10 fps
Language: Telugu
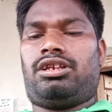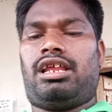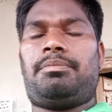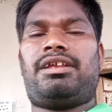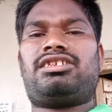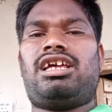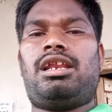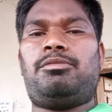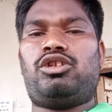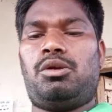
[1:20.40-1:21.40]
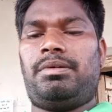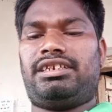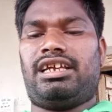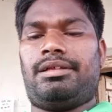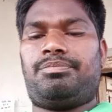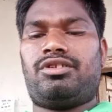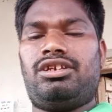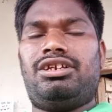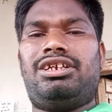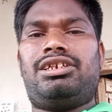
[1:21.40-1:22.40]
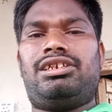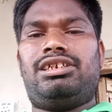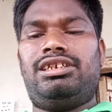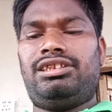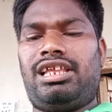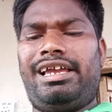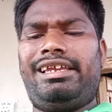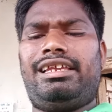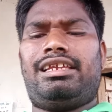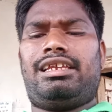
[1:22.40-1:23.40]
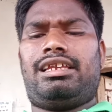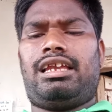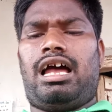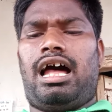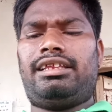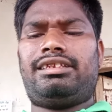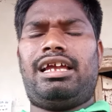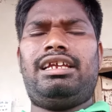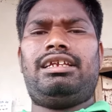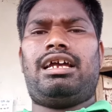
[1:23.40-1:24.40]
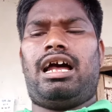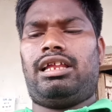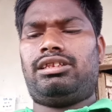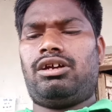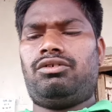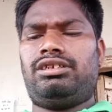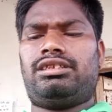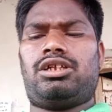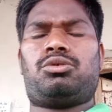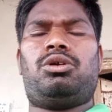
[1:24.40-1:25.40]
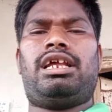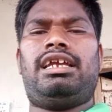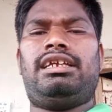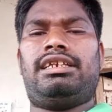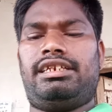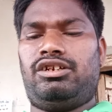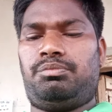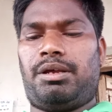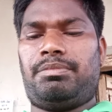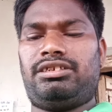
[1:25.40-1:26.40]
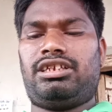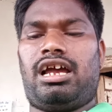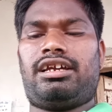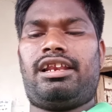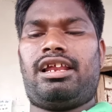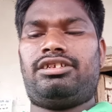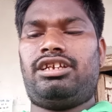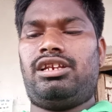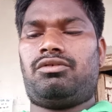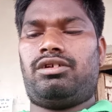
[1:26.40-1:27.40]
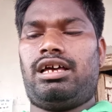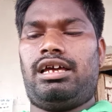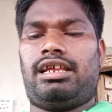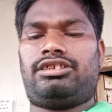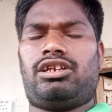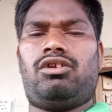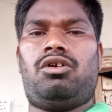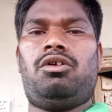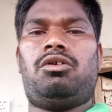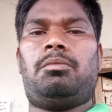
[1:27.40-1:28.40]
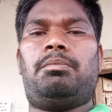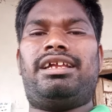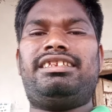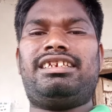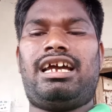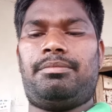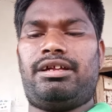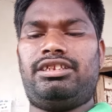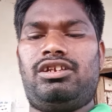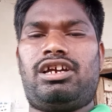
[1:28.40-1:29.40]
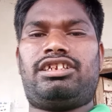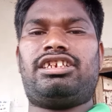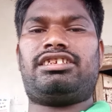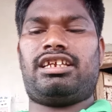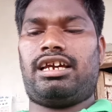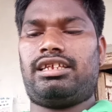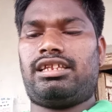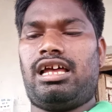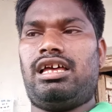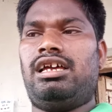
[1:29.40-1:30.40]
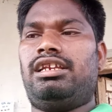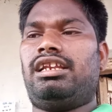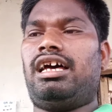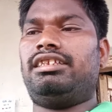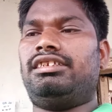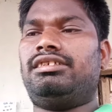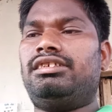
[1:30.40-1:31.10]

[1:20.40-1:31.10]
నా ప్రస్థానం మొదలుపెట్టా ఇంతై అంతై అంతకు ఇంత తోడై నేడు ప్రపంచ అగ్రరాజ్యాల్ని కూడా నా చెరలో బందీగా బందీలుగా చేసిన ఘనత నాది